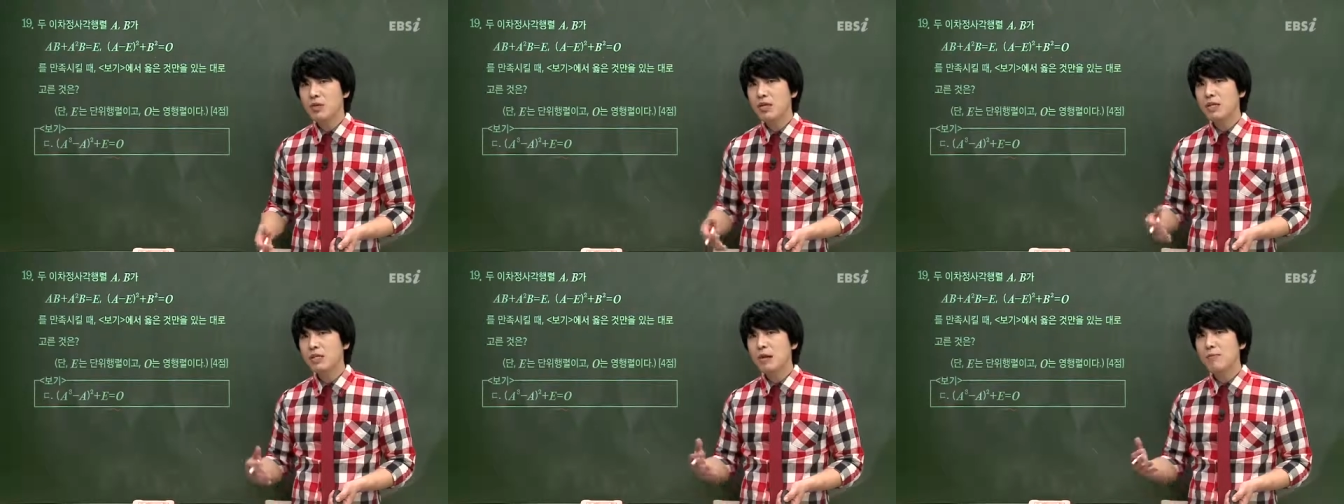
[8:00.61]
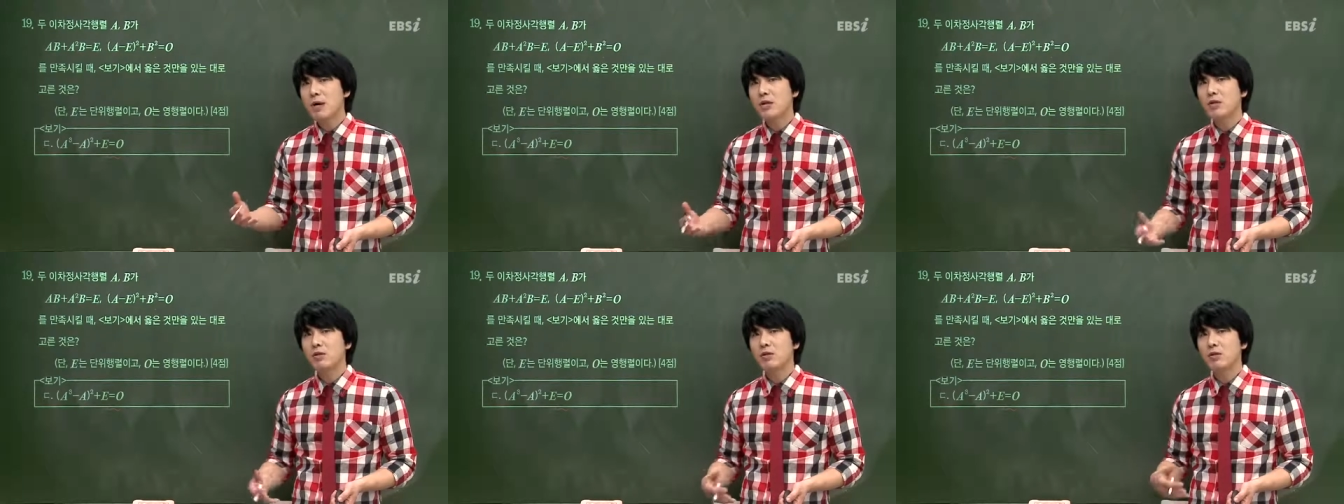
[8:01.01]
이렇게
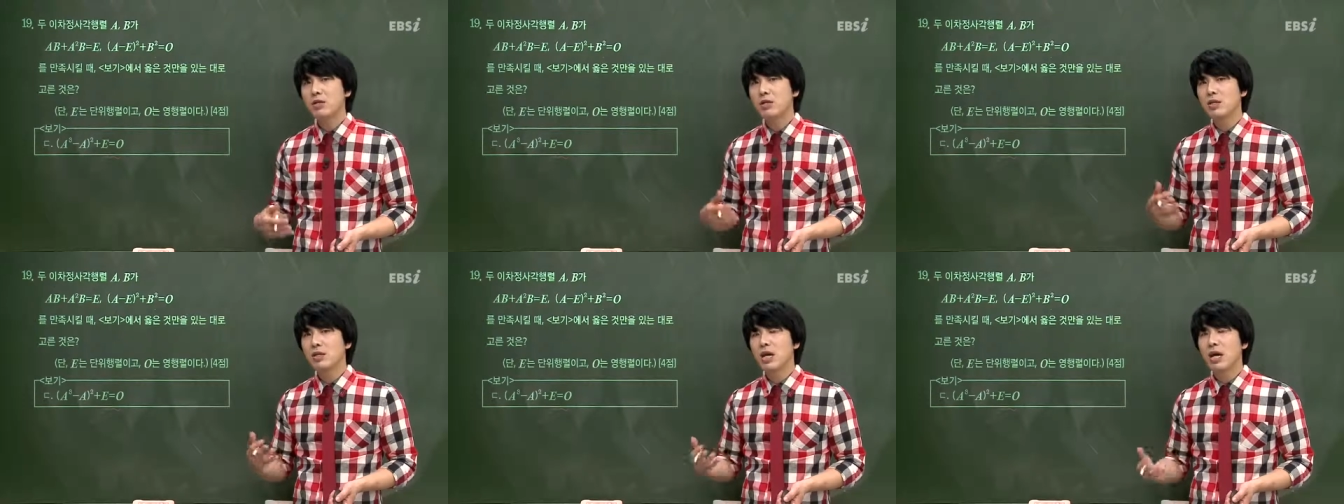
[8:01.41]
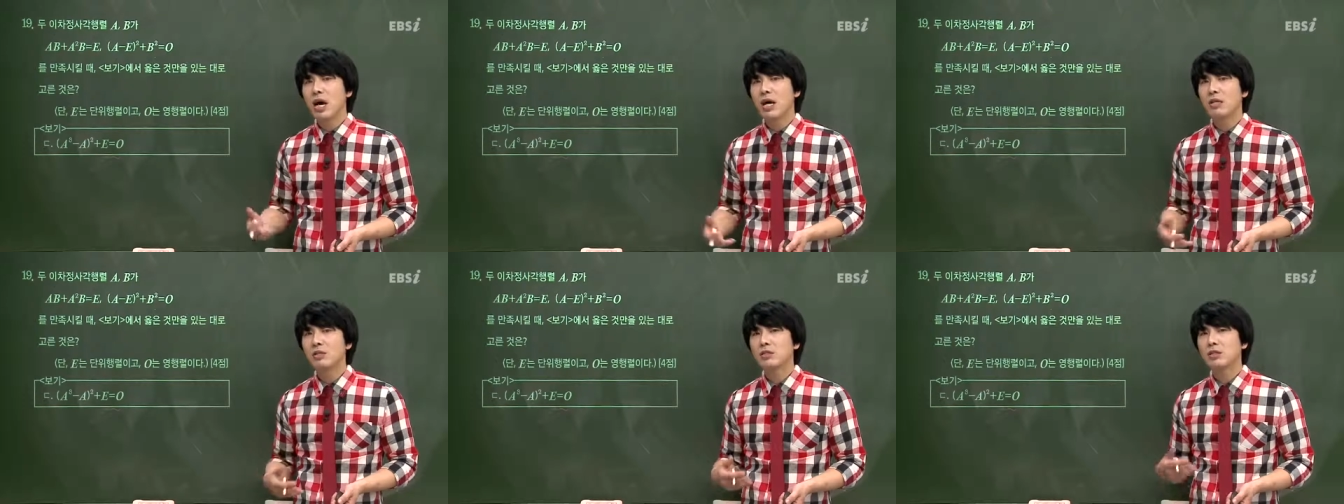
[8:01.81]
3학년들을 이렇게
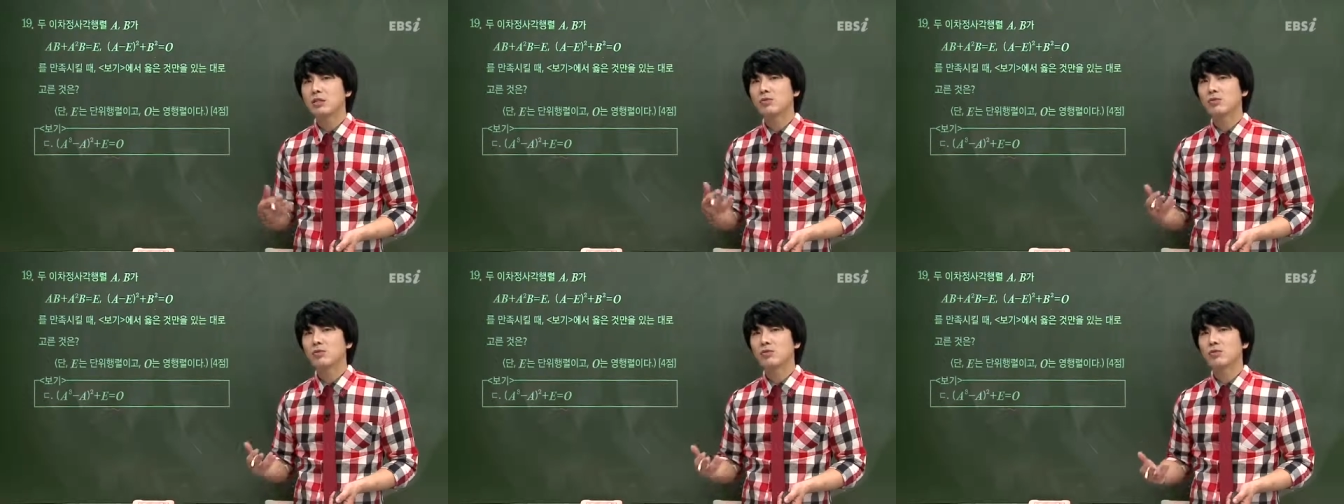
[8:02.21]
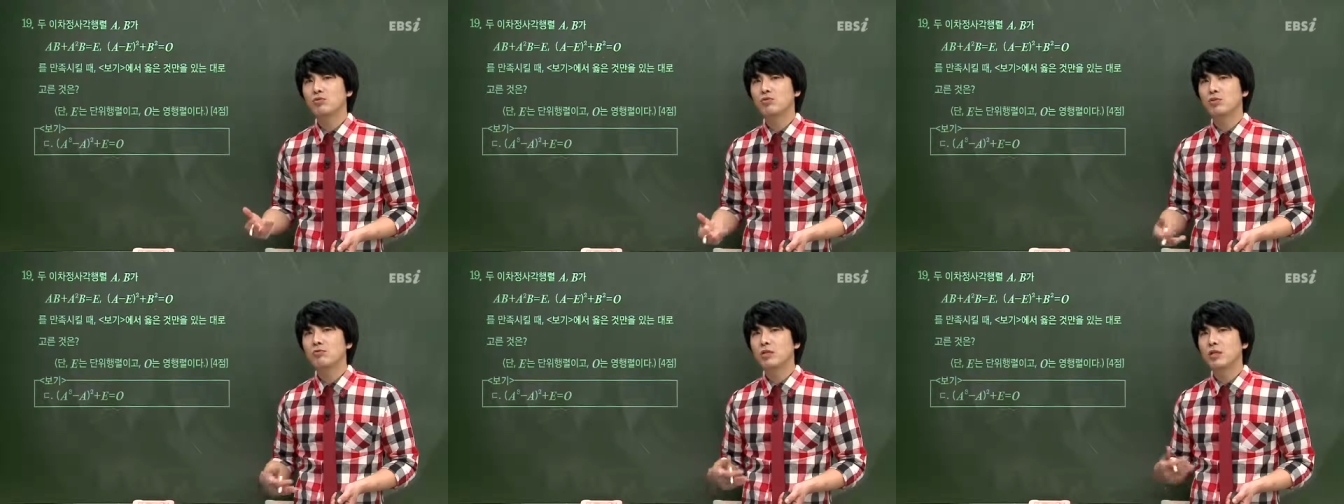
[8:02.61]
가르치고
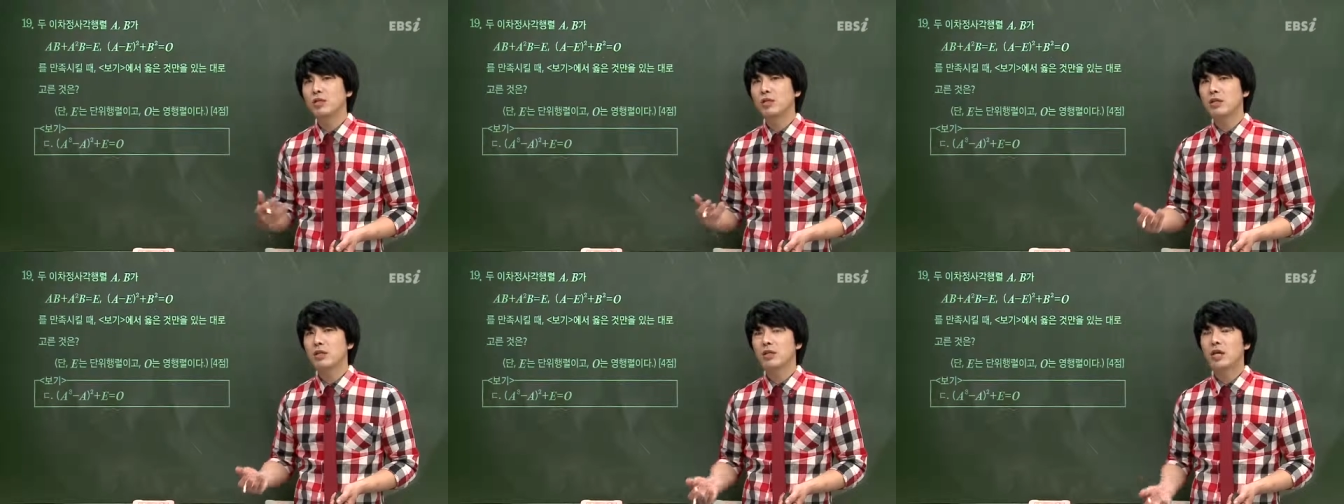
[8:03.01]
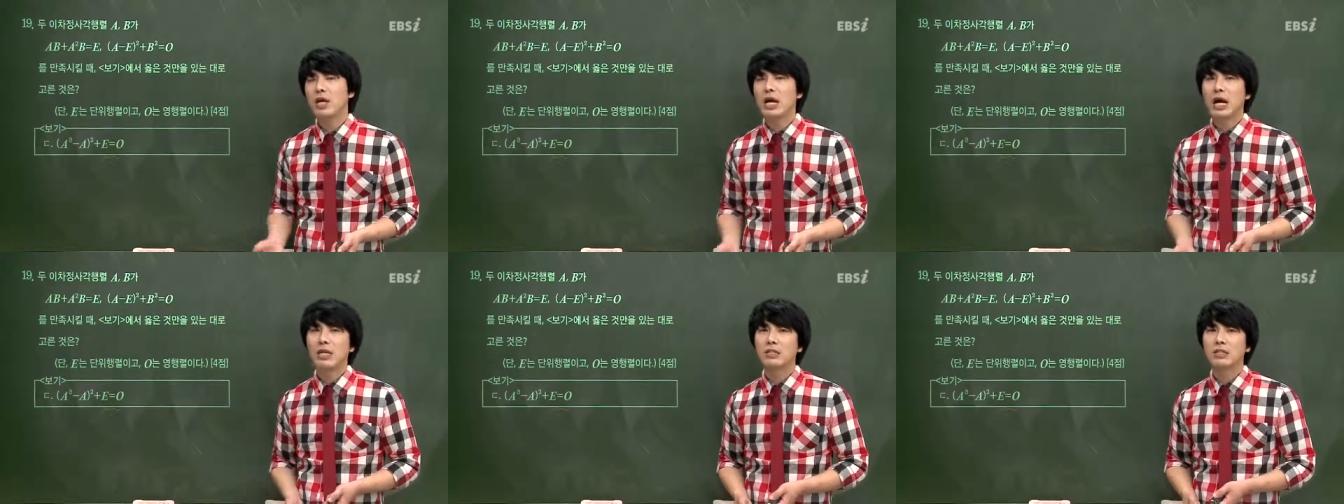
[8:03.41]
수험생들을 이렇게
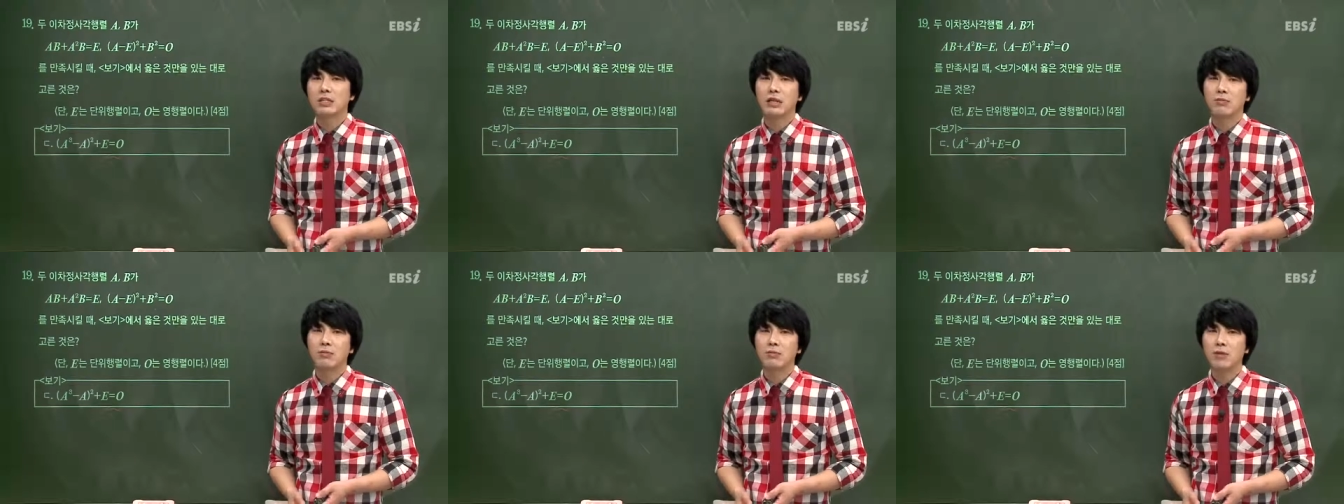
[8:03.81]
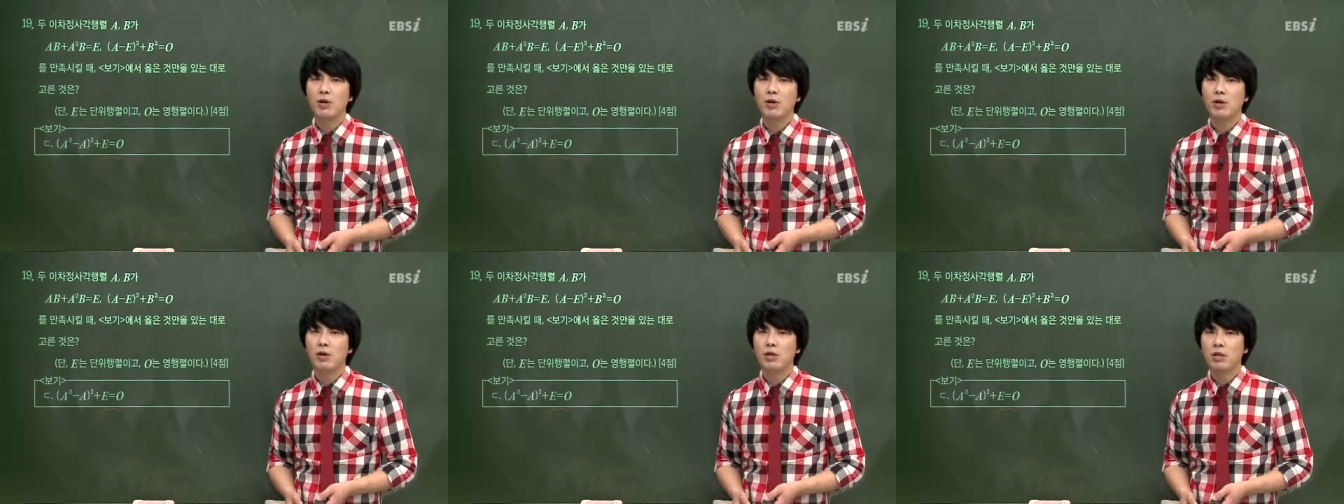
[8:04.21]
가르치다
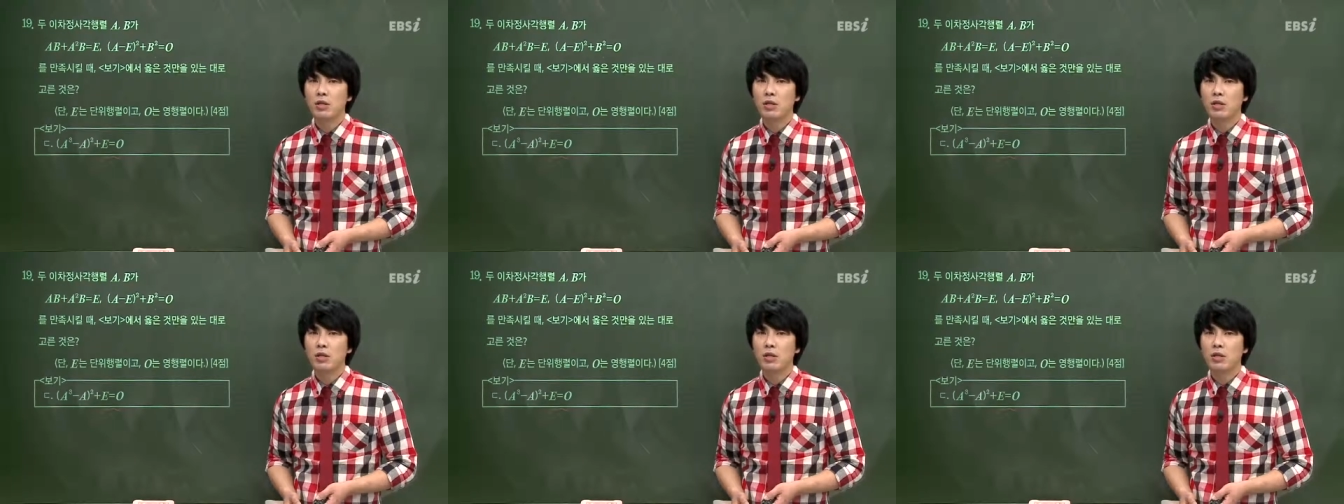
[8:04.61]
보면